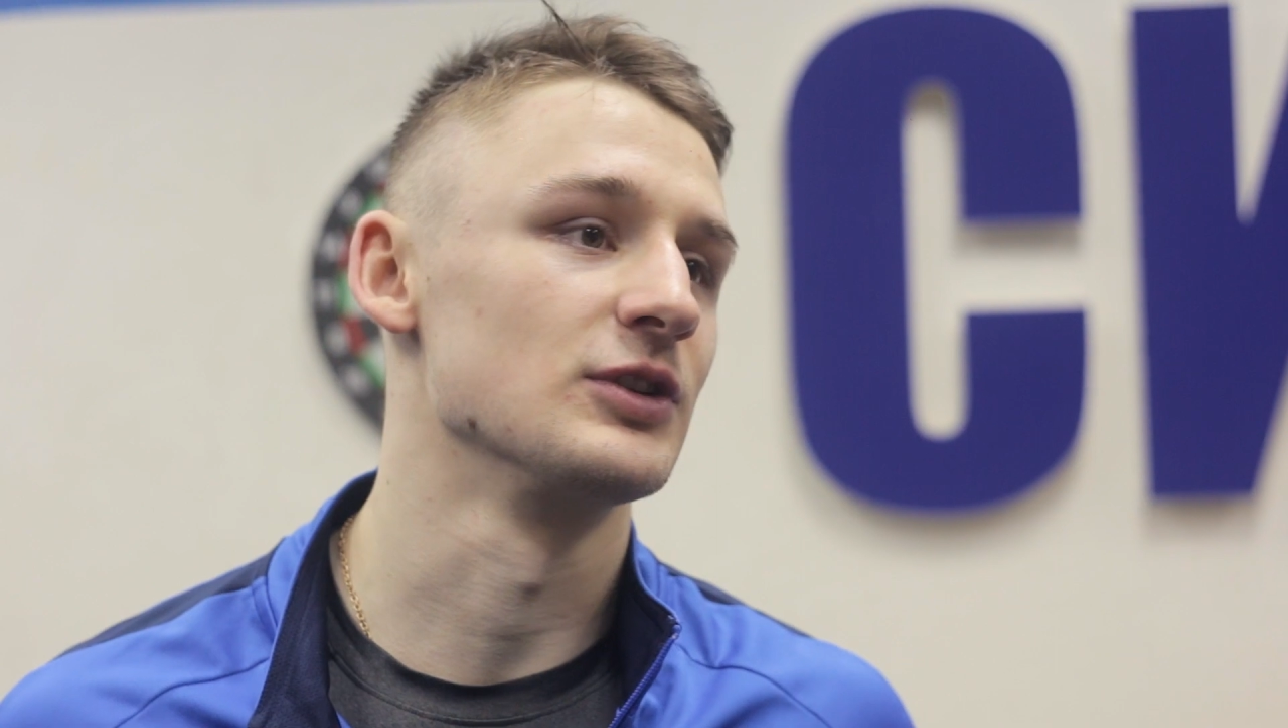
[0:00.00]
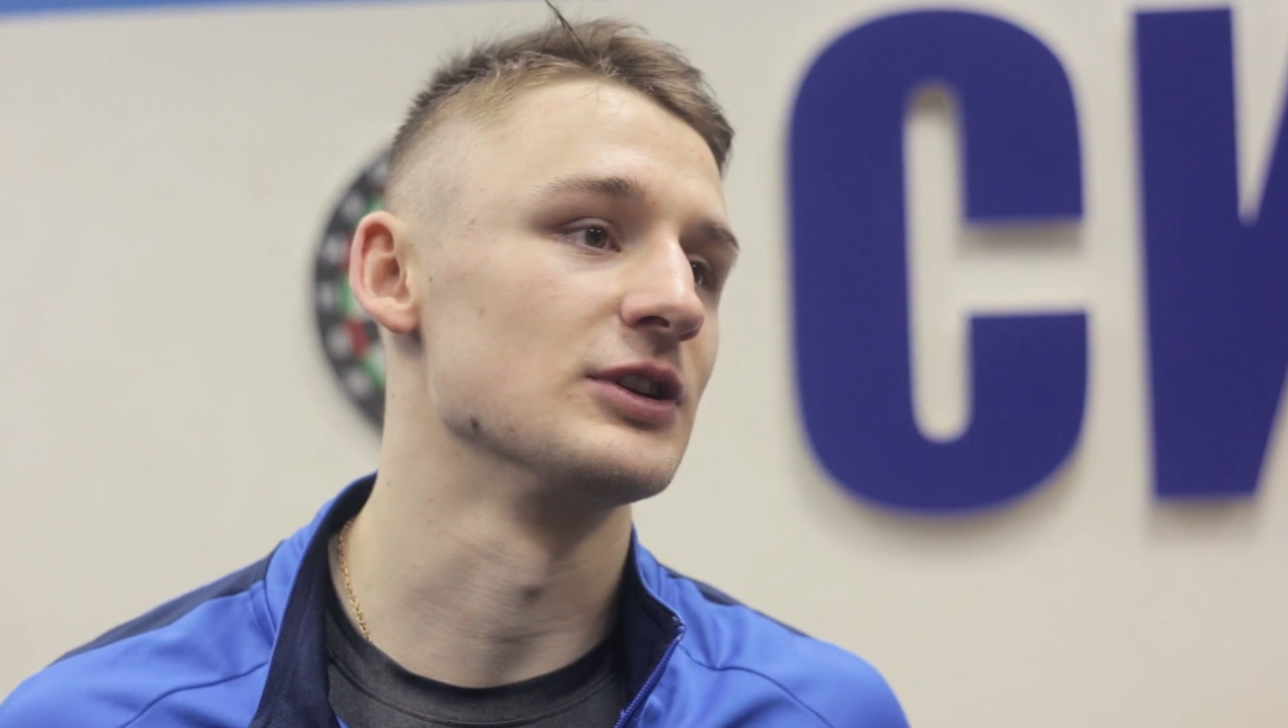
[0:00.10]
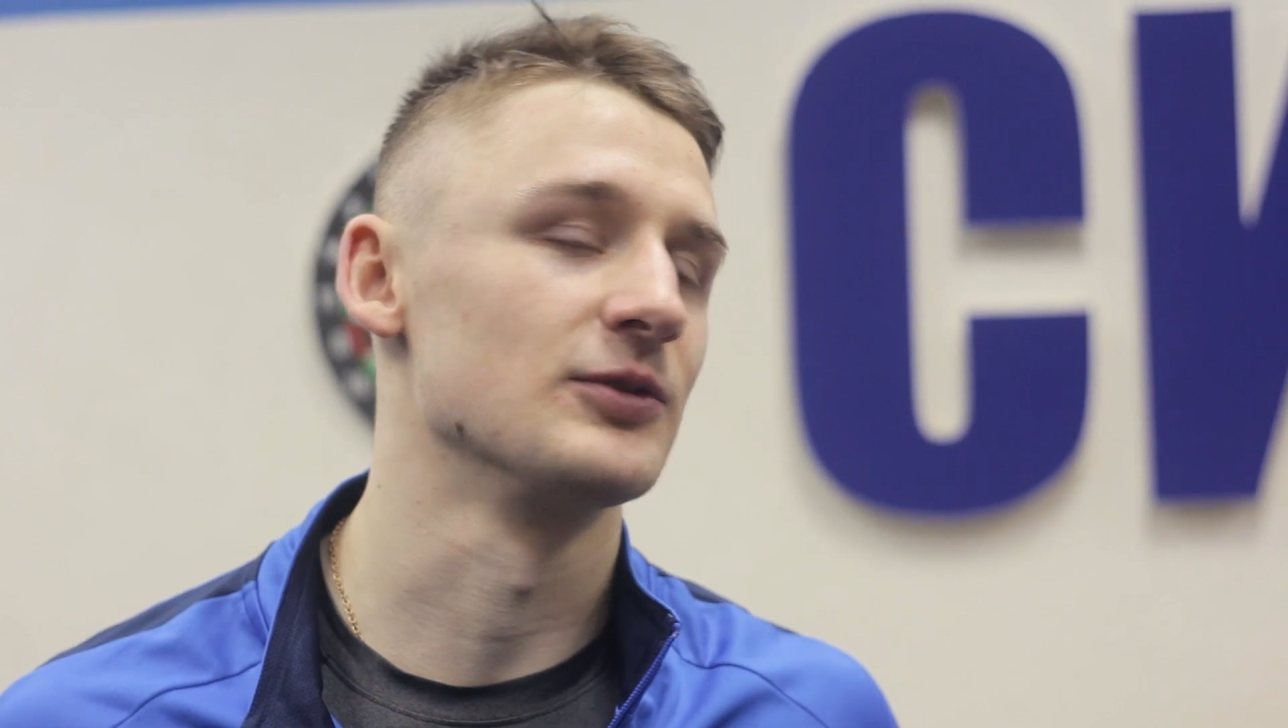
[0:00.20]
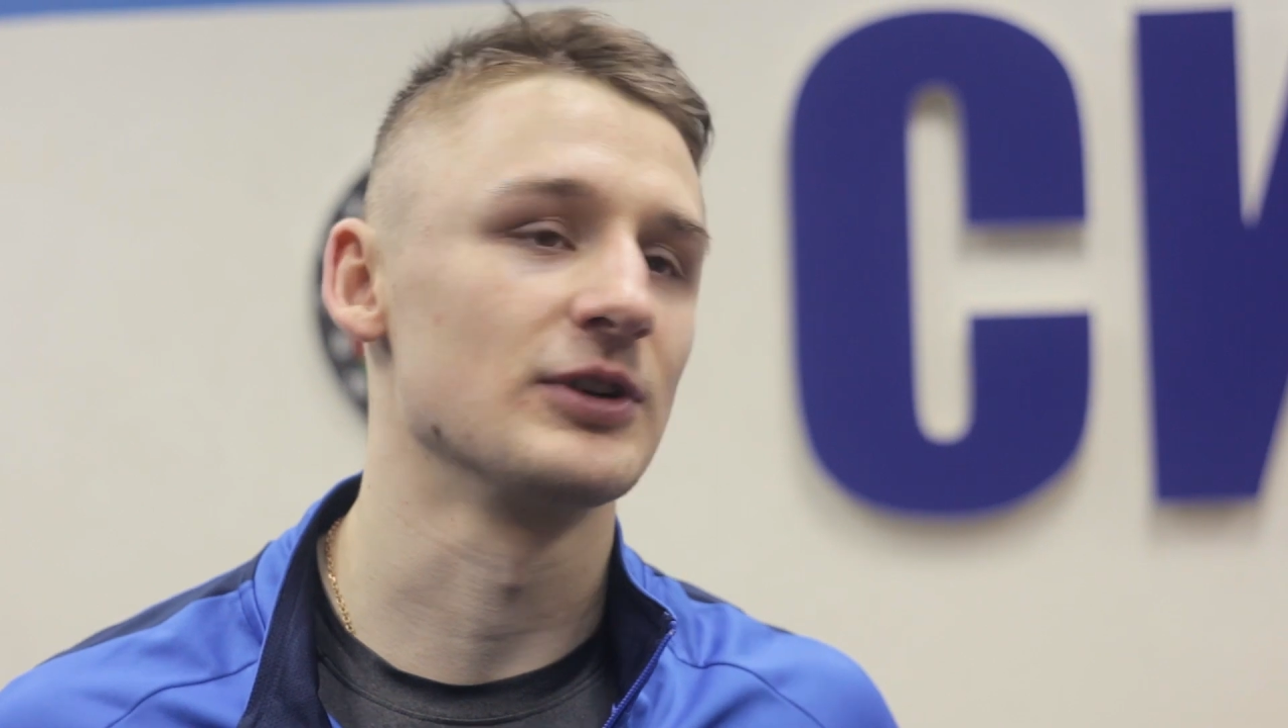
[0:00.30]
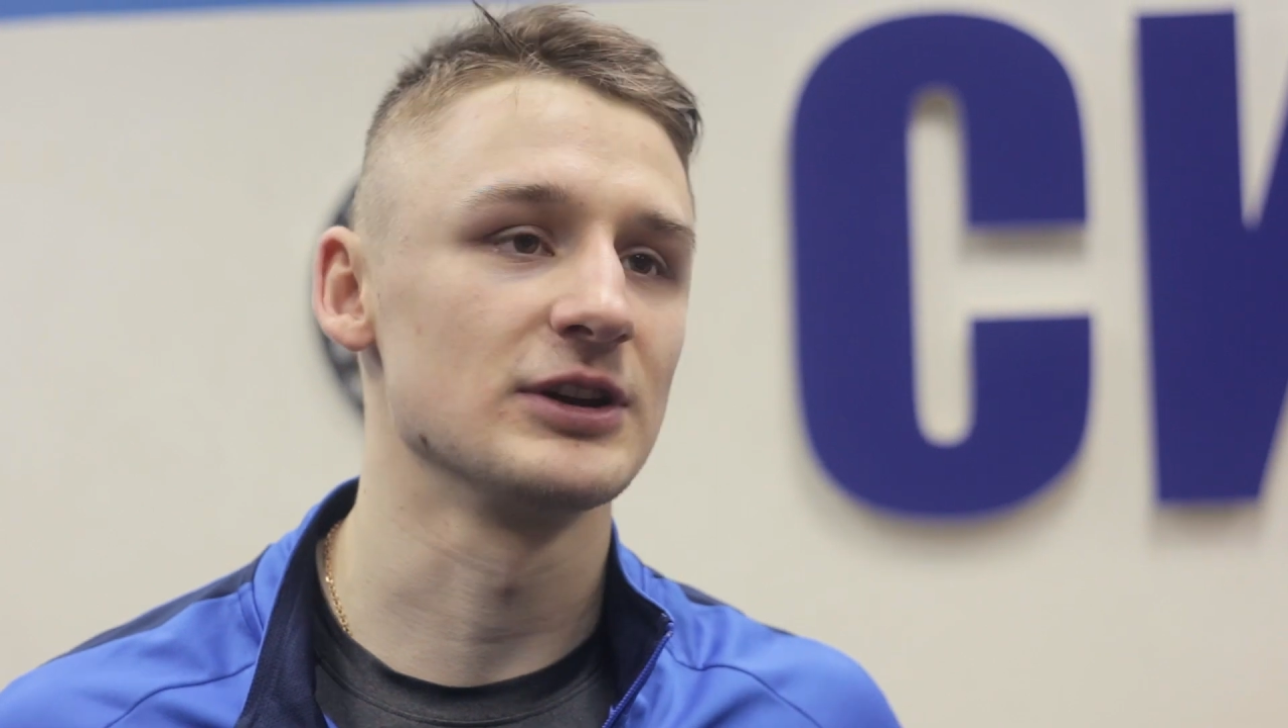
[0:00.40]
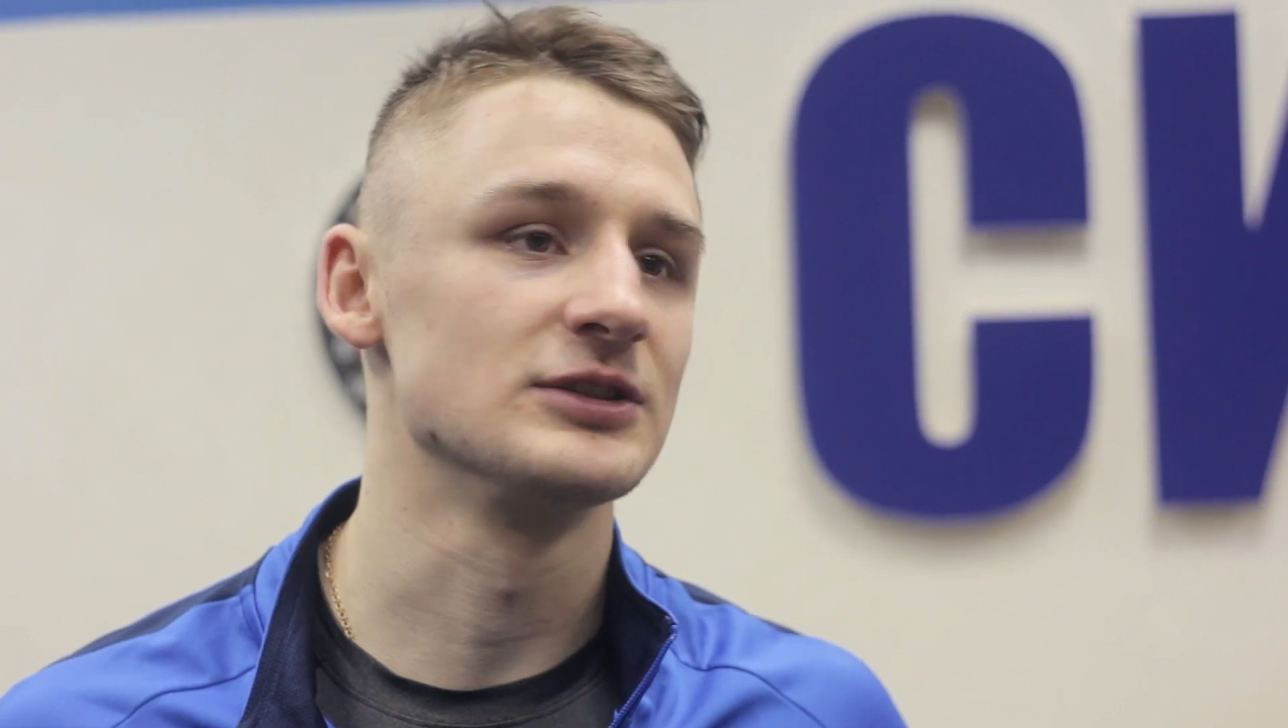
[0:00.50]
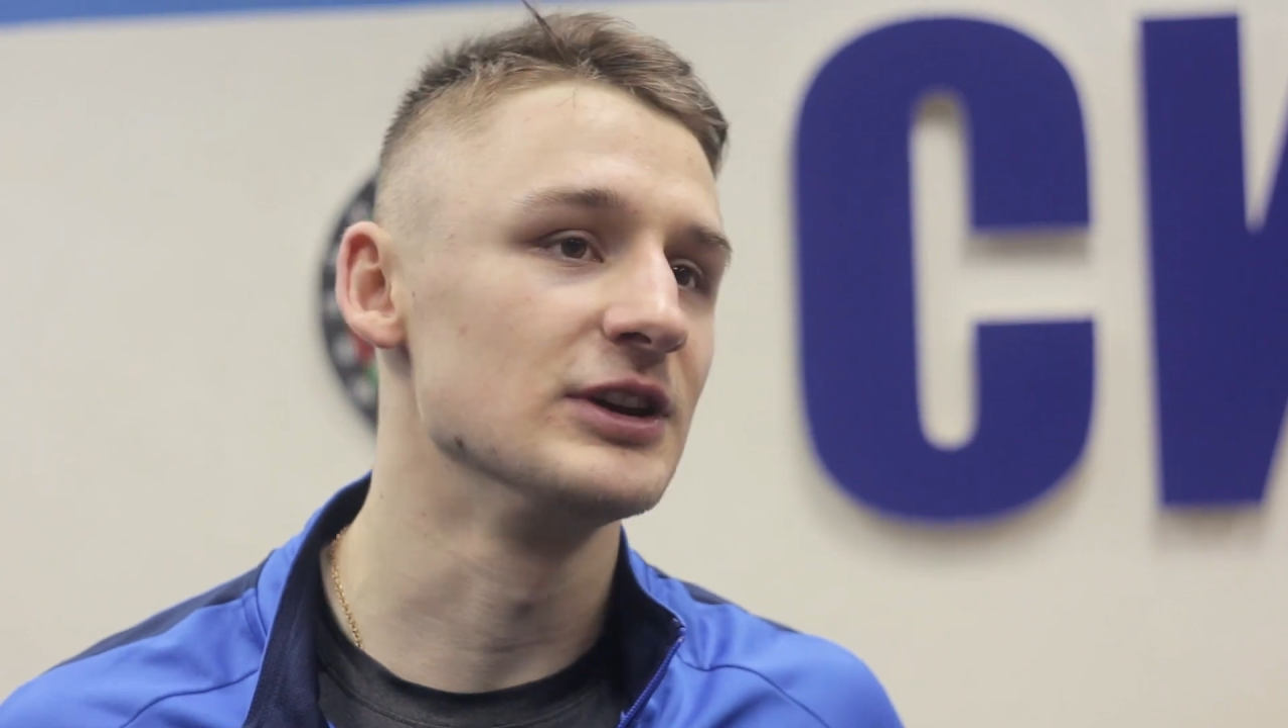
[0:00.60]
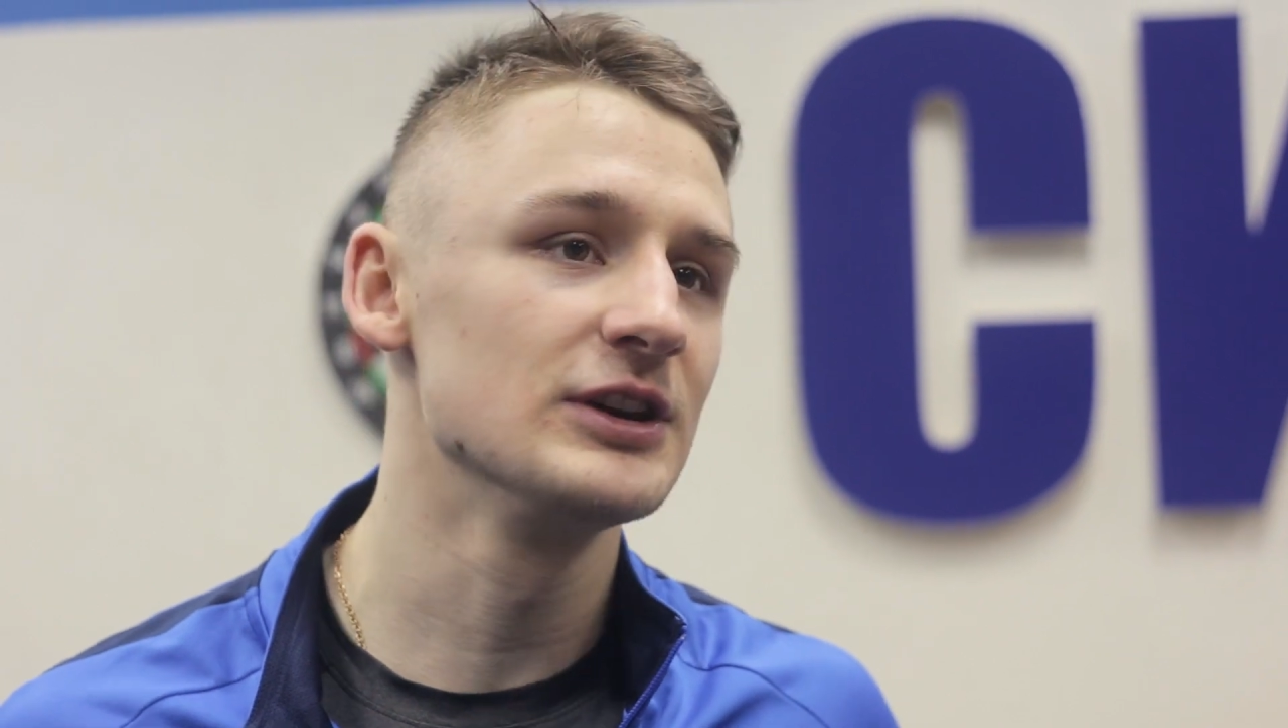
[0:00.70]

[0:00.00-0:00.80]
где-то в каких-то